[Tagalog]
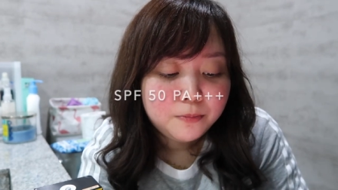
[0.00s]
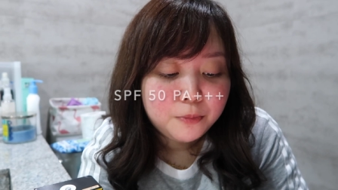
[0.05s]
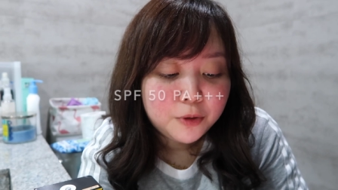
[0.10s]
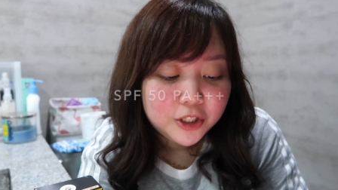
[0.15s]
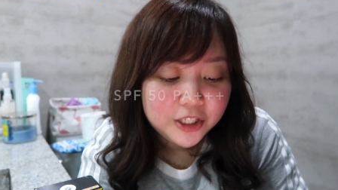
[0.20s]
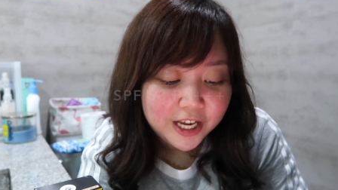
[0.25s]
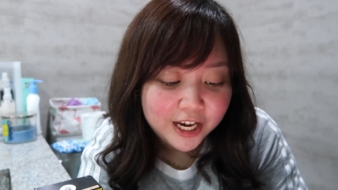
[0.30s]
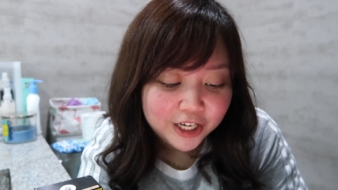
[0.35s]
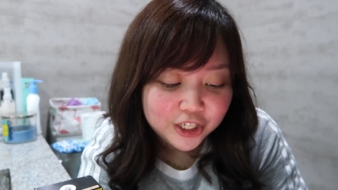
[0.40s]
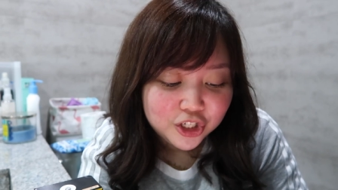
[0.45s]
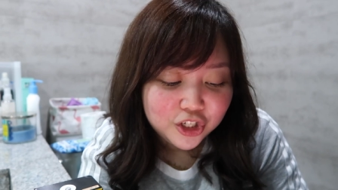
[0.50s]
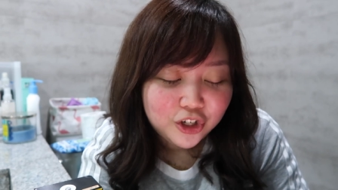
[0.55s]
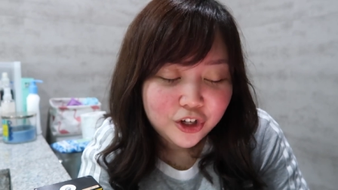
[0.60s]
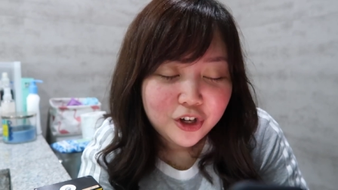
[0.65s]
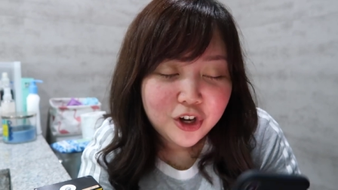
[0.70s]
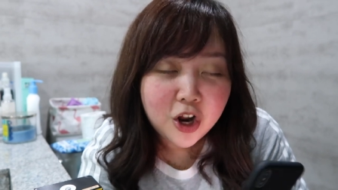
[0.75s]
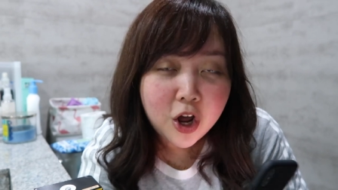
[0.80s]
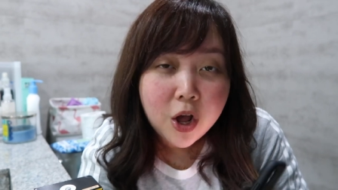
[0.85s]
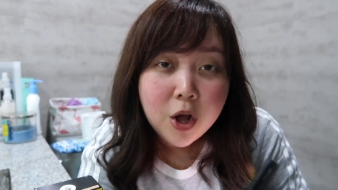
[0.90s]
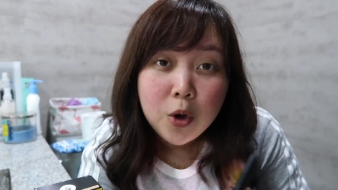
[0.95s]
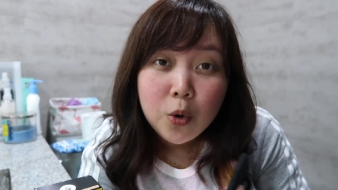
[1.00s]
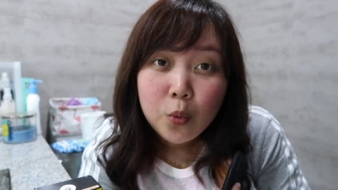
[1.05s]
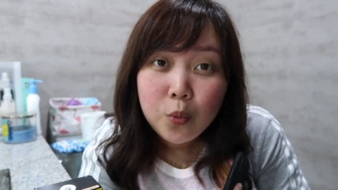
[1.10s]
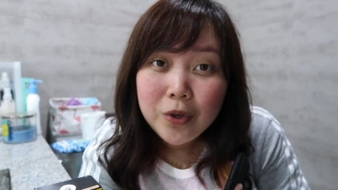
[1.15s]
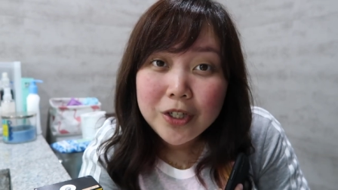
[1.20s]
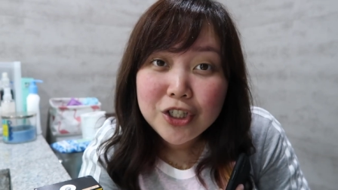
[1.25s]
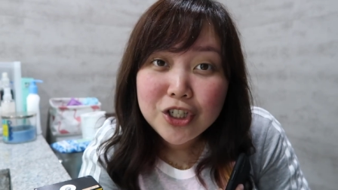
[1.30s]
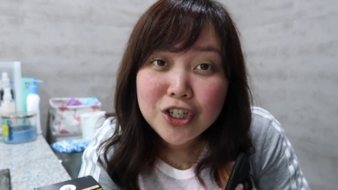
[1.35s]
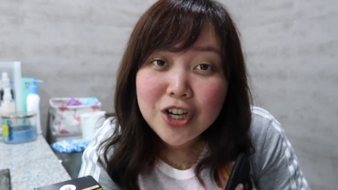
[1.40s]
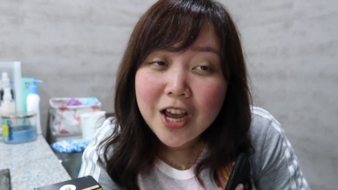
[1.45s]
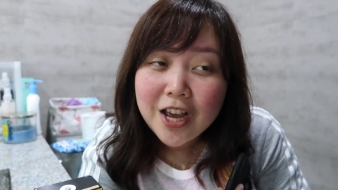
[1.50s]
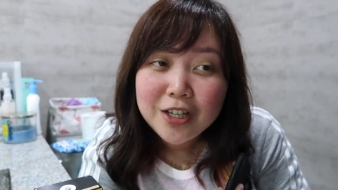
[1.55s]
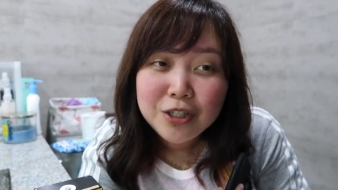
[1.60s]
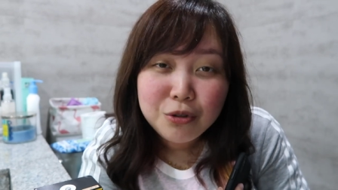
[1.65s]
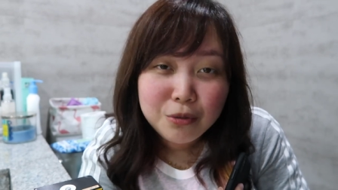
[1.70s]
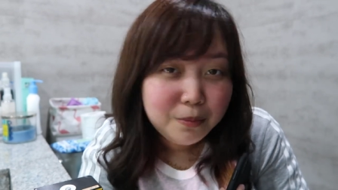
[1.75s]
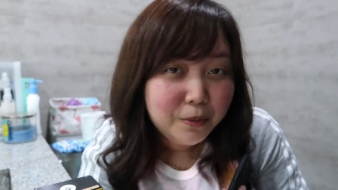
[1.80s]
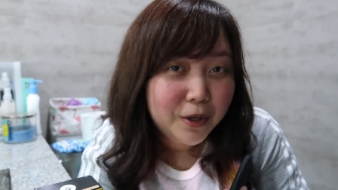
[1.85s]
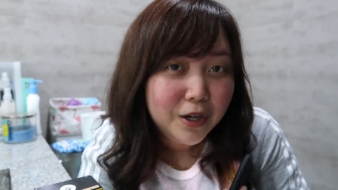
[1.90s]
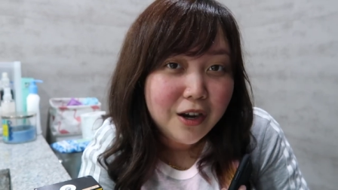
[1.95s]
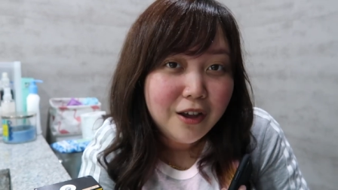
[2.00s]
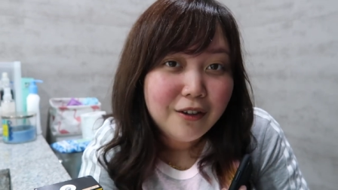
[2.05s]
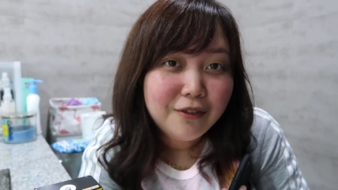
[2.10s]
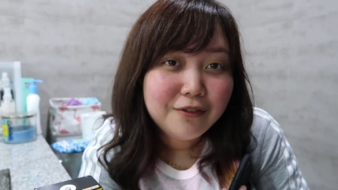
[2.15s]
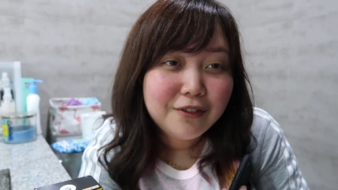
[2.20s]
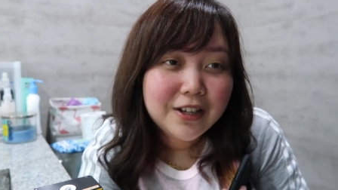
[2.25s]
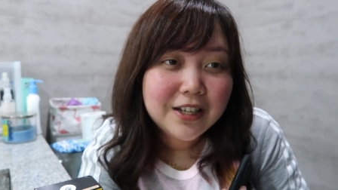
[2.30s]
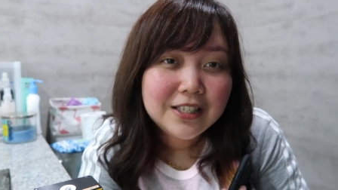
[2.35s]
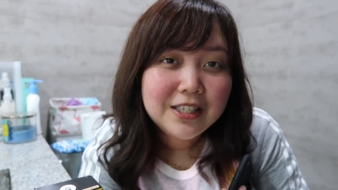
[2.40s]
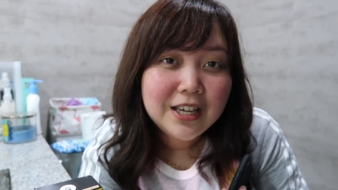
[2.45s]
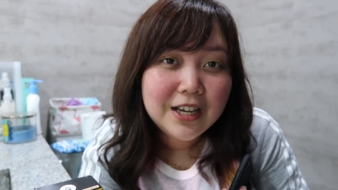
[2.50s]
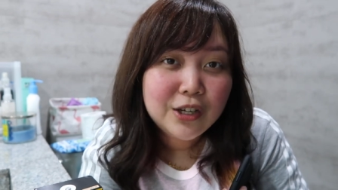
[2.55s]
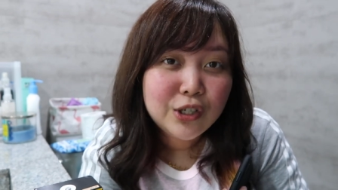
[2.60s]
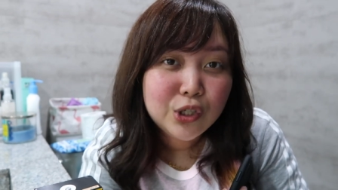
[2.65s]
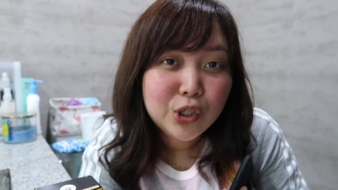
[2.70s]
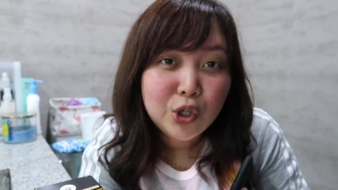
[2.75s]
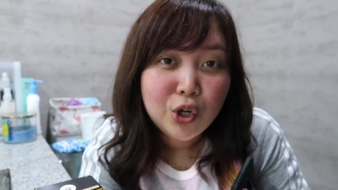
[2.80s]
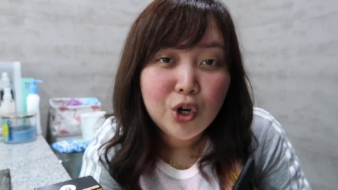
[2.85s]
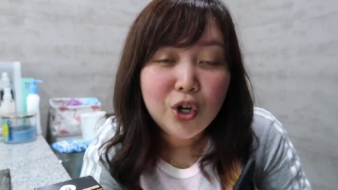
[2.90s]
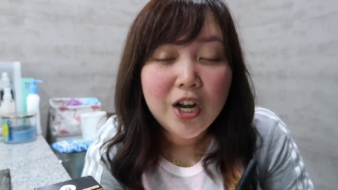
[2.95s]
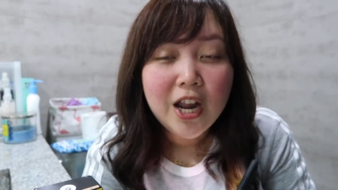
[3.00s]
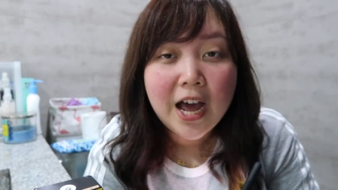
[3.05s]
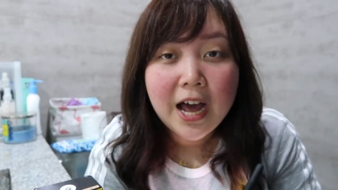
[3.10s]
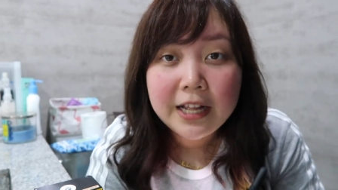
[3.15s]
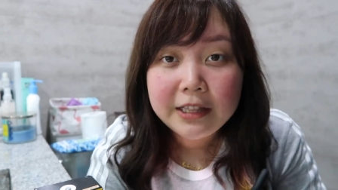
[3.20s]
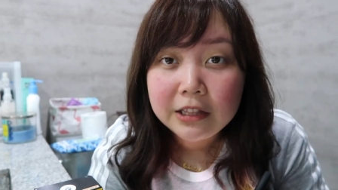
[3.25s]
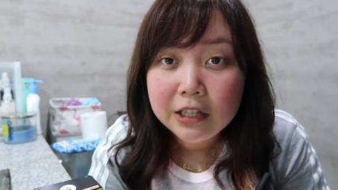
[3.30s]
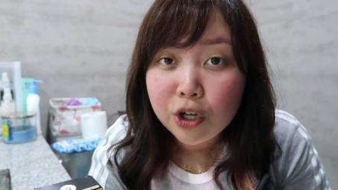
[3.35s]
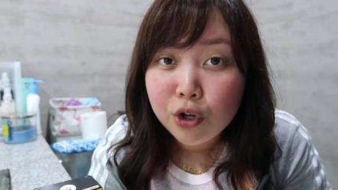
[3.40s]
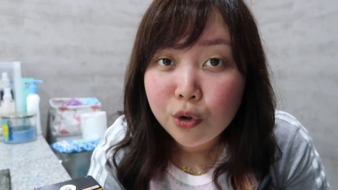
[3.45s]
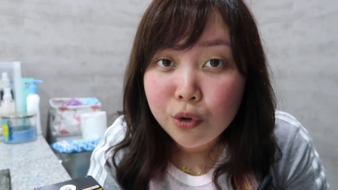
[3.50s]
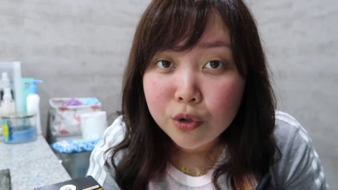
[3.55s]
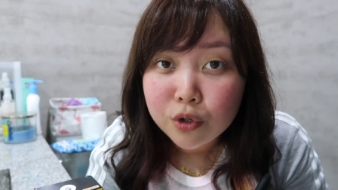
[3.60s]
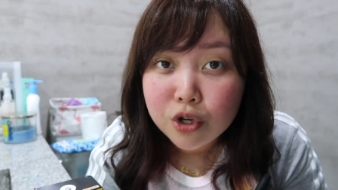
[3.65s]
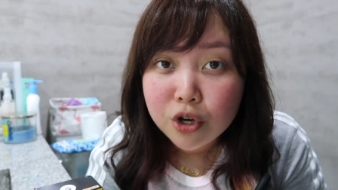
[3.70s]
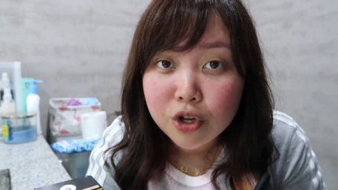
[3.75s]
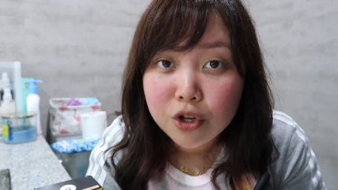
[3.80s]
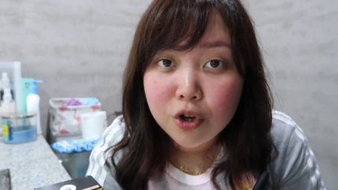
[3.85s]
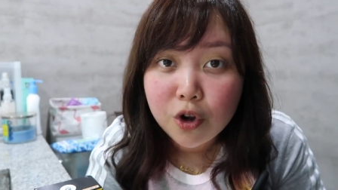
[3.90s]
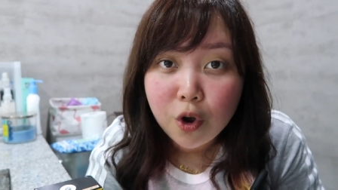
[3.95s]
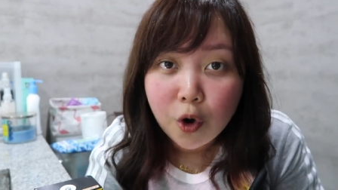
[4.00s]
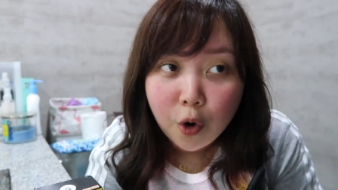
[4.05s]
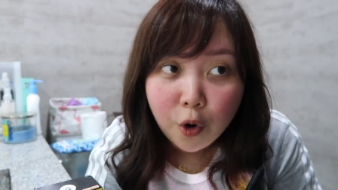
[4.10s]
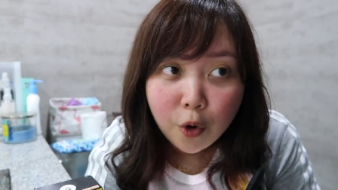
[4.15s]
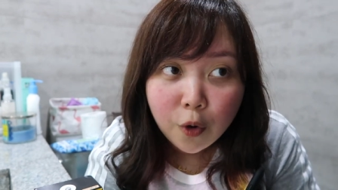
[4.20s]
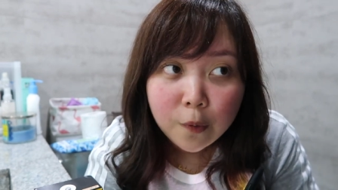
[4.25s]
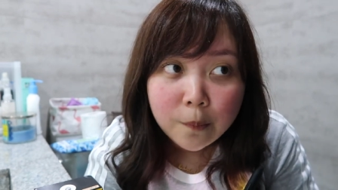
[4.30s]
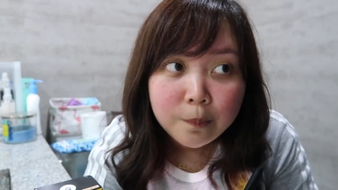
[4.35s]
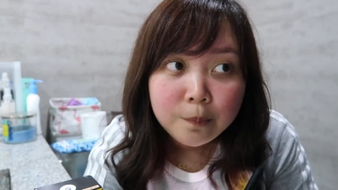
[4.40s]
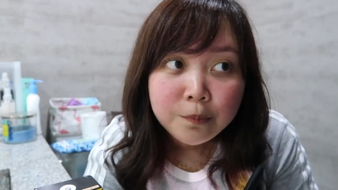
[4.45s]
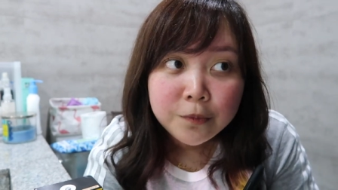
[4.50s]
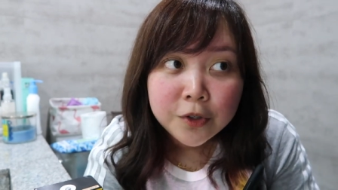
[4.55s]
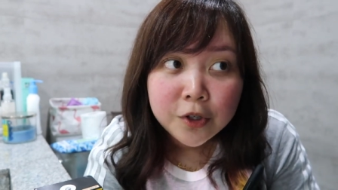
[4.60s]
protection, which I super love kasi gusto ko lahat ng cushion ko